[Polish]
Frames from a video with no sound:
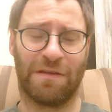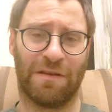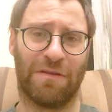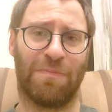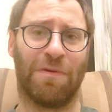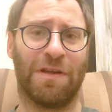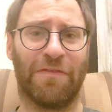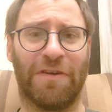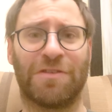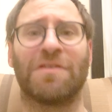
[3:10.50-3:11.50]
y,
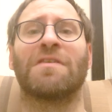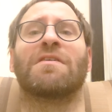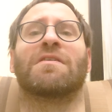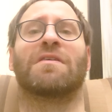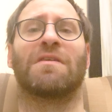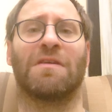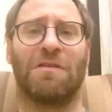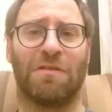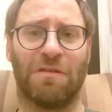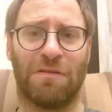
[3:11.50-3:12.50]
ponieważ y,
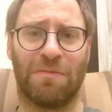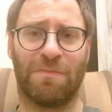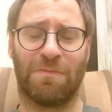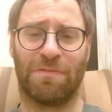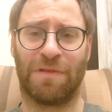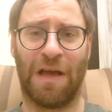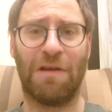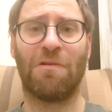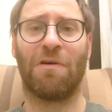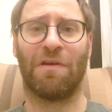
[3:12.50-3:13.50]

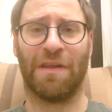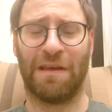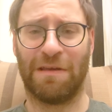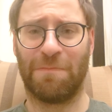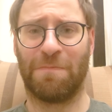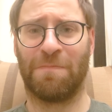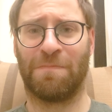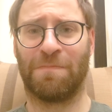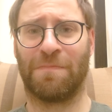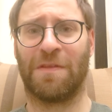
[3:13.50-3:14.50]
dają one
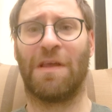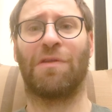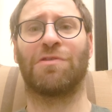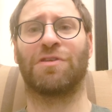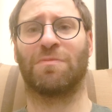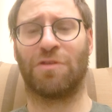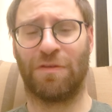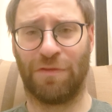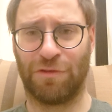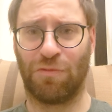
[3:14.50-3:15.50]
mm, nie dość, że
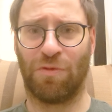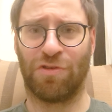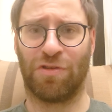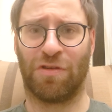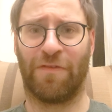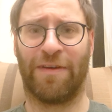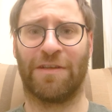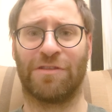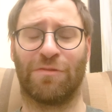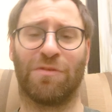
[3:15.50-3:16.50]
możliwość
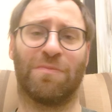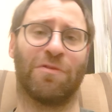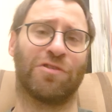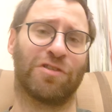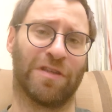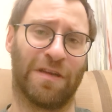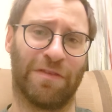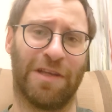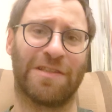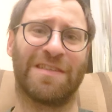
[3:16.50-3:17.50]
uporządkowania sobie i poszerzenia
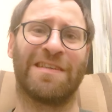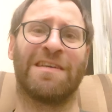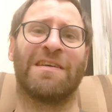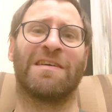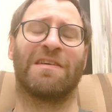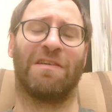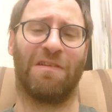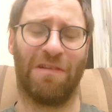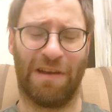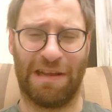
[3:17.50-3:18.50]
wiedzy
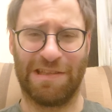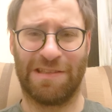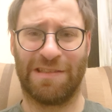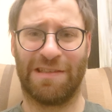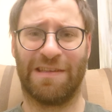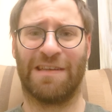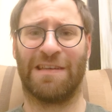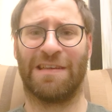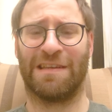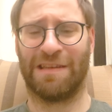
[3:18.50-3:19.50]
oraz
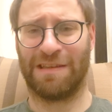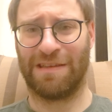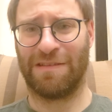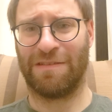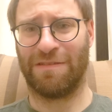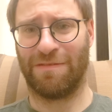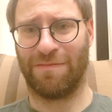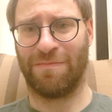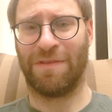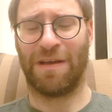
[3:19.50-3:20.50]
y,
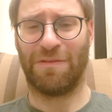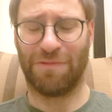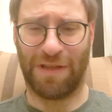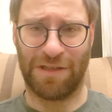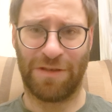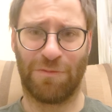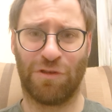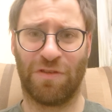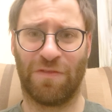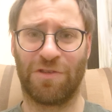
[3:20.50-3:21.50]
dają także
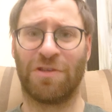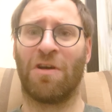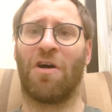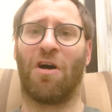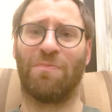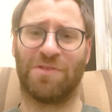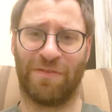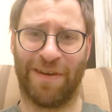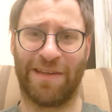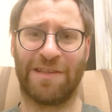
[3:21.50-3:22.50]
możliwość
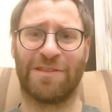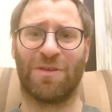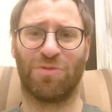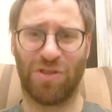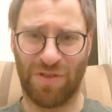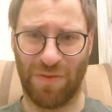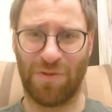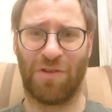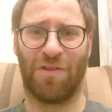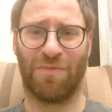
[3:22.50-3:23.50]
obcowania z dobrze
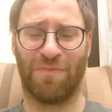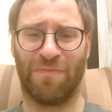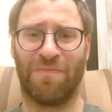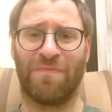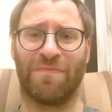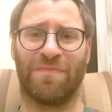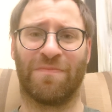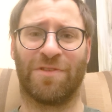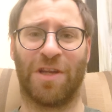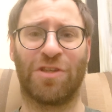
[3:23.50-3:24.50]
zrobioną
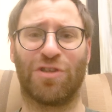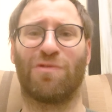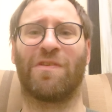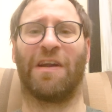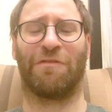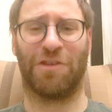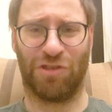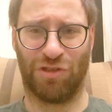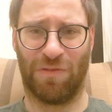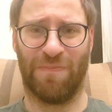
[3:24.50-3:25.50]
częścią
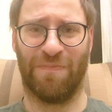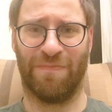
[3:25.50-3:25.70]
graficzną